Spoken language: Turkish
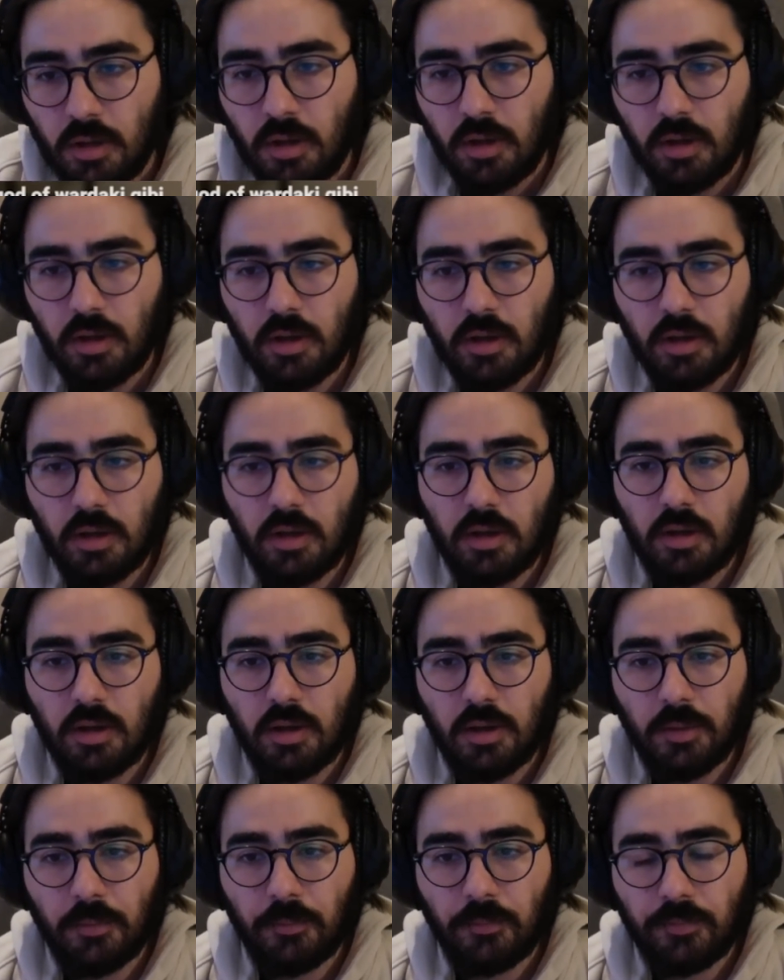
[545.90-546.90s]

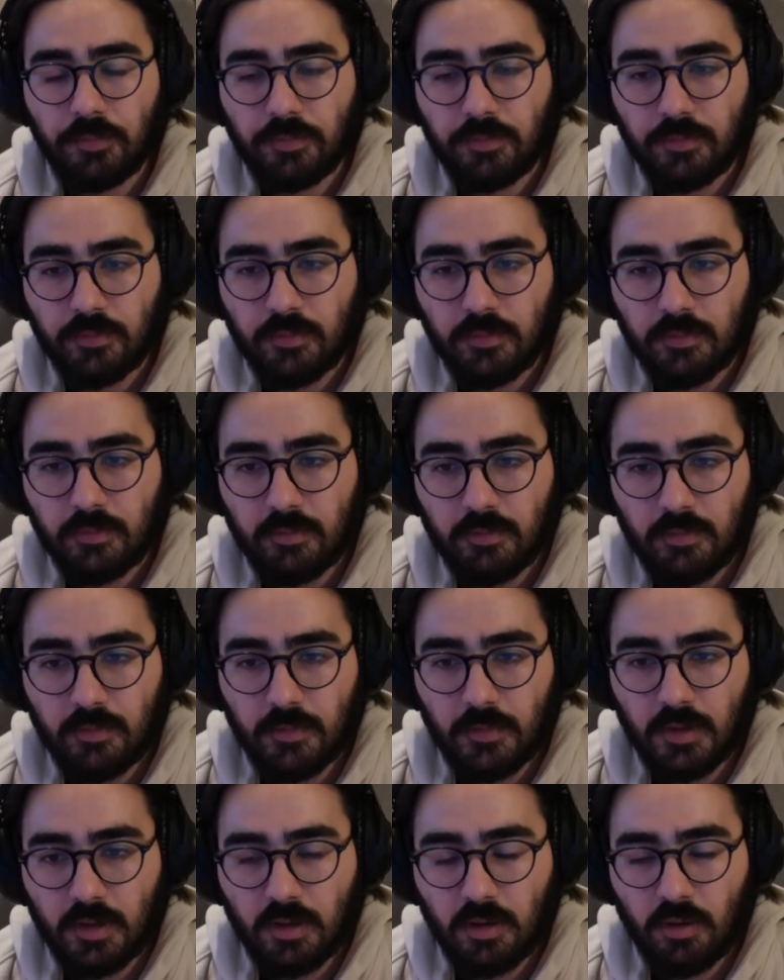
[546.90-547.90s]
Eee
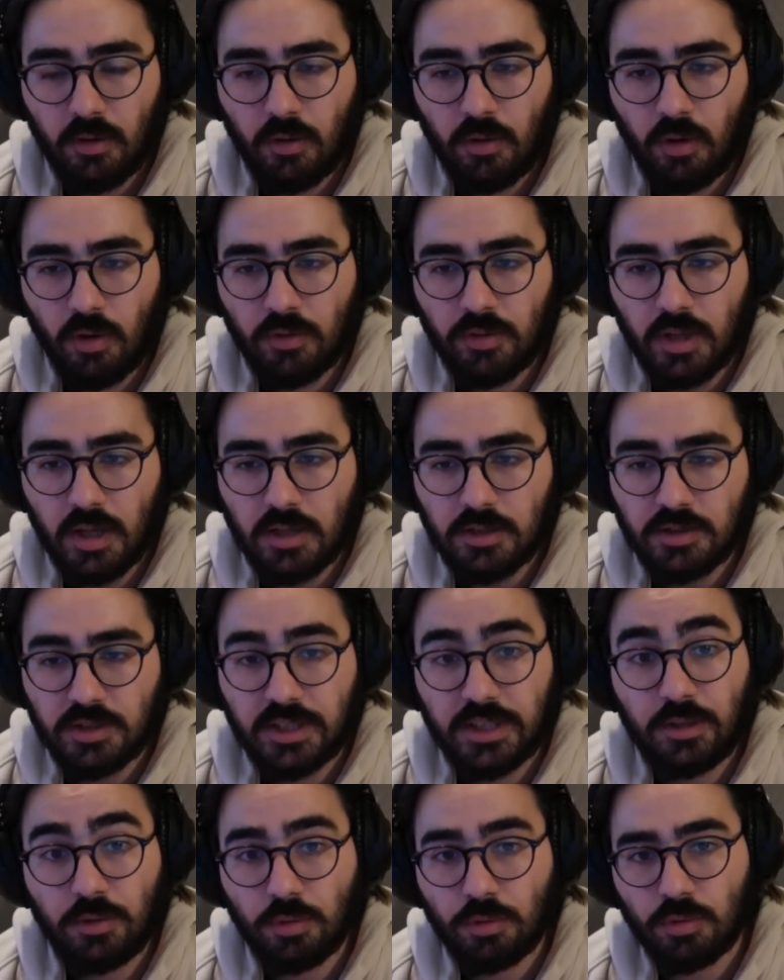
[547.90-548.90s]
Ondan
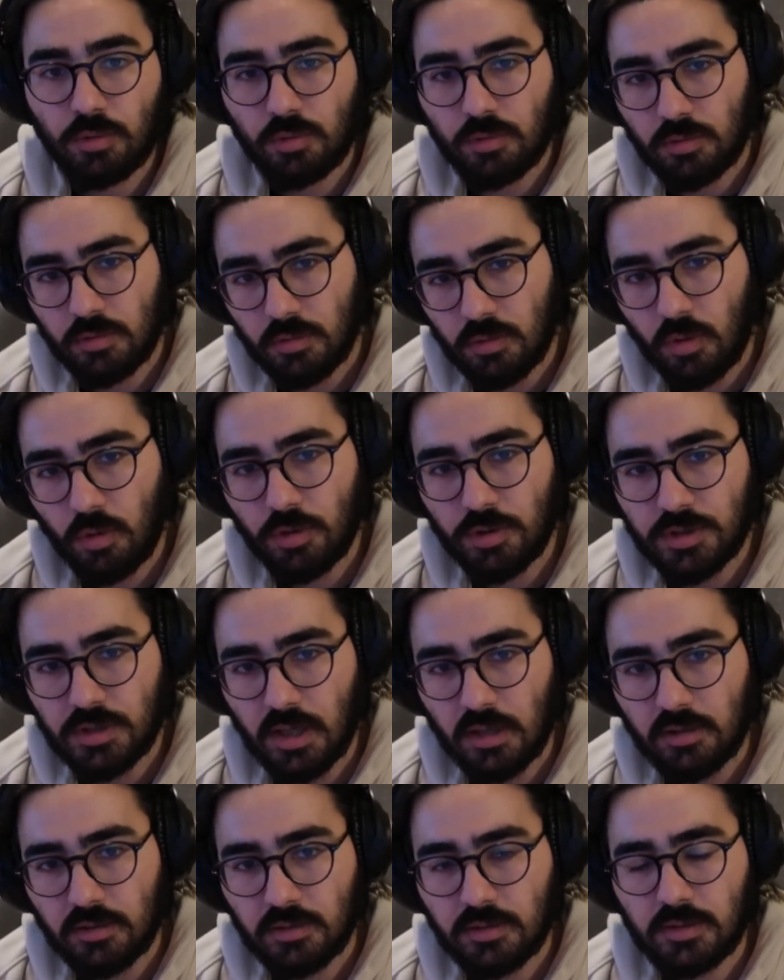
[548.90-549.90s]
gidiyordun. O
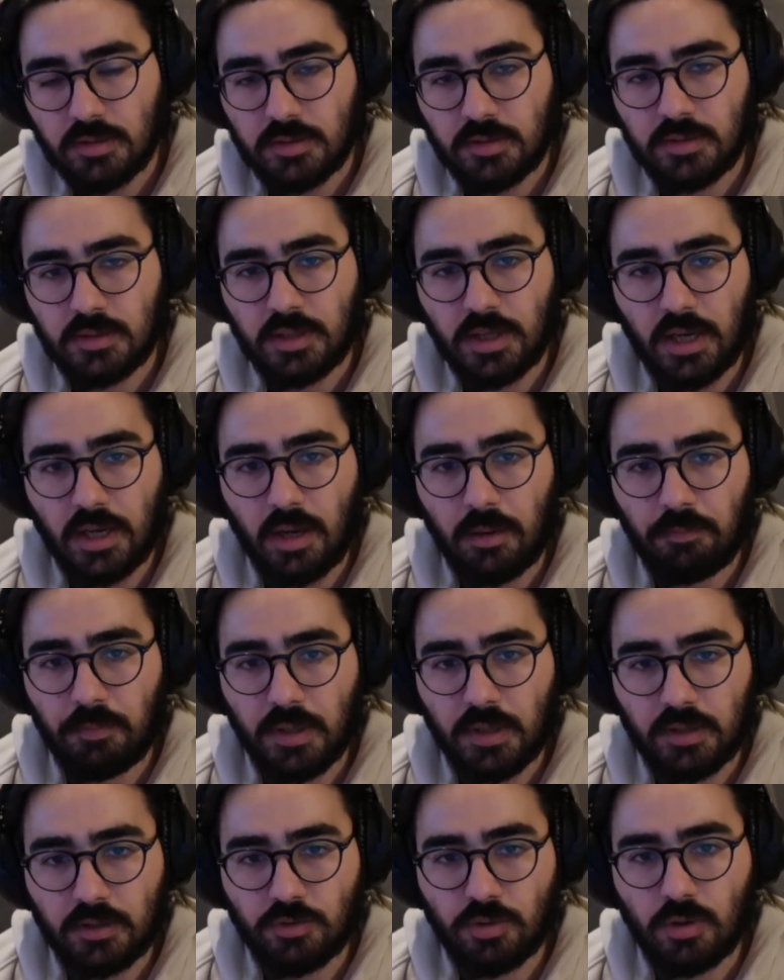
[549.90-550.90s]
yüzden şey
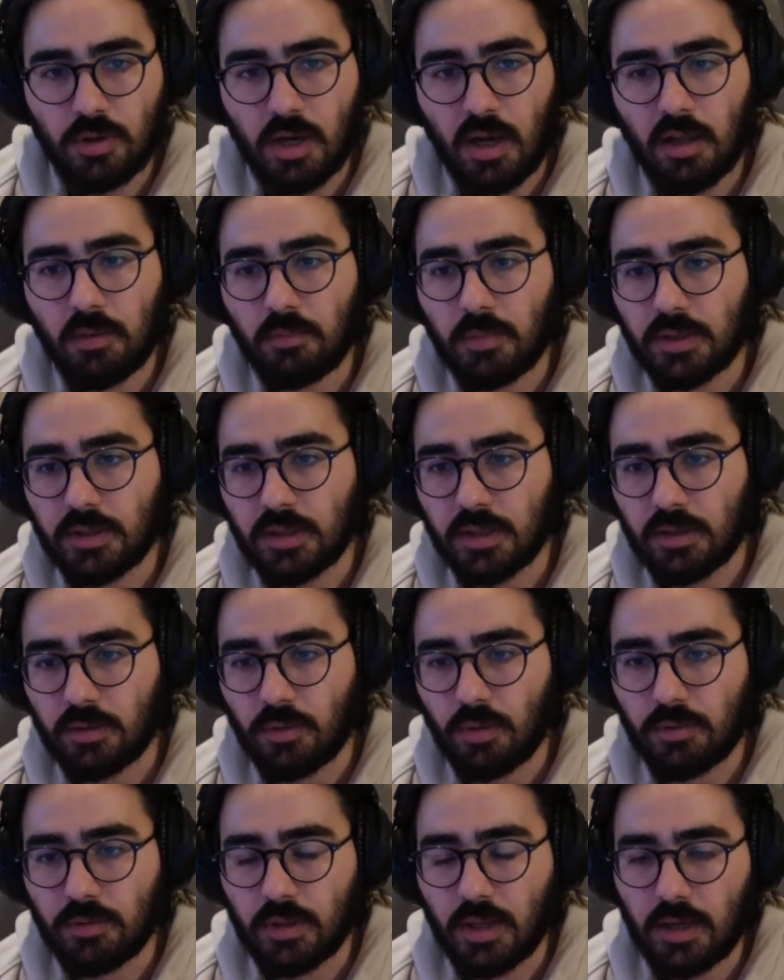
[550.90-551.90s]
yapma diye çok kalma diye
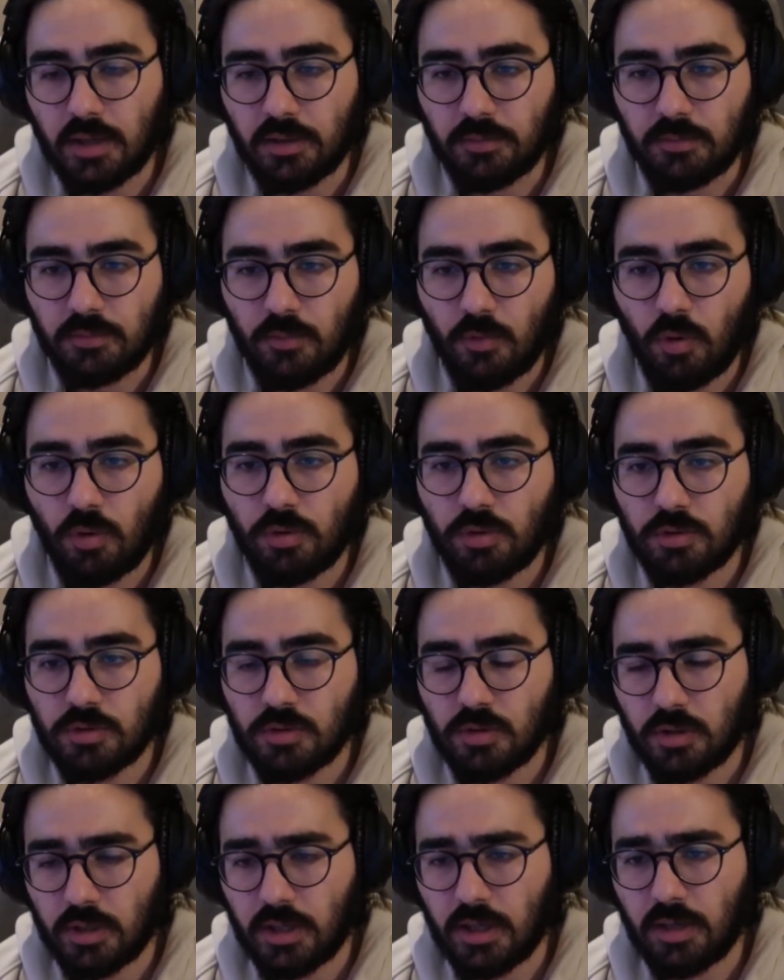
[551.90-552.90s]
gönderdim. 10 gün
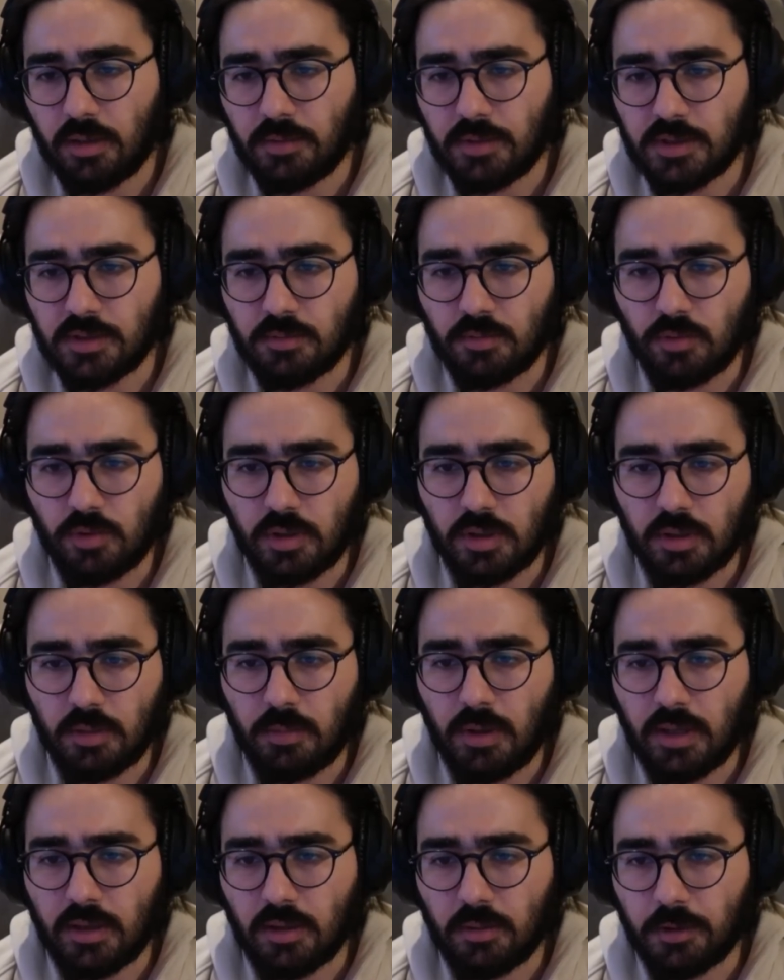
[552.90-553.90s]
sonra gelebilirsin bu arada
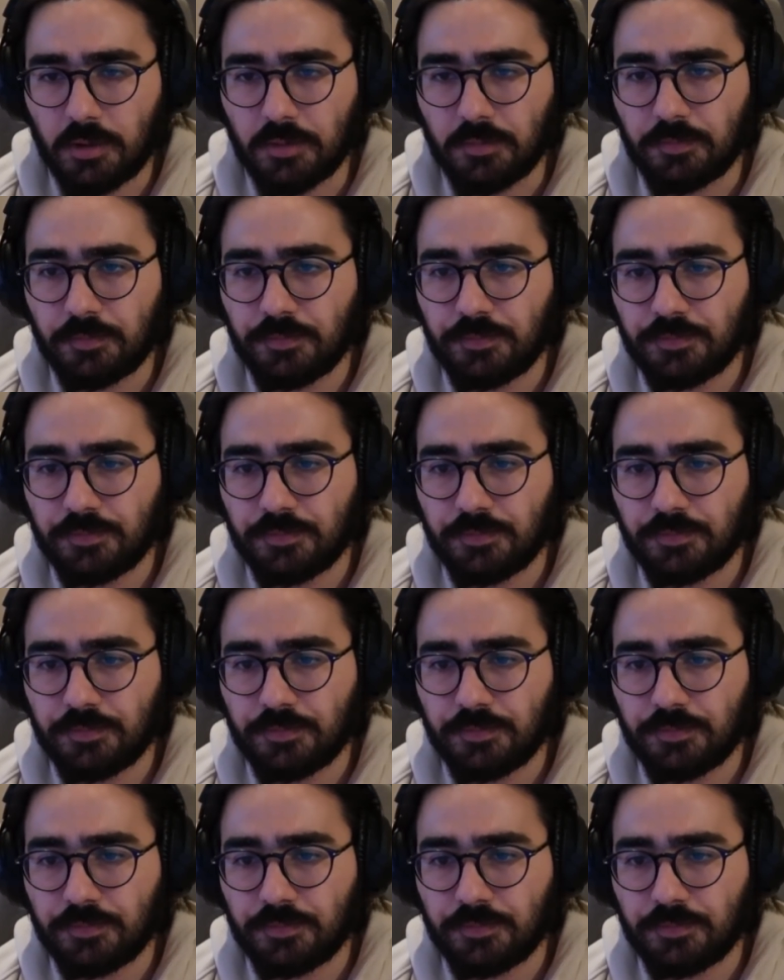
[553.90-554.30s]
banlamadım.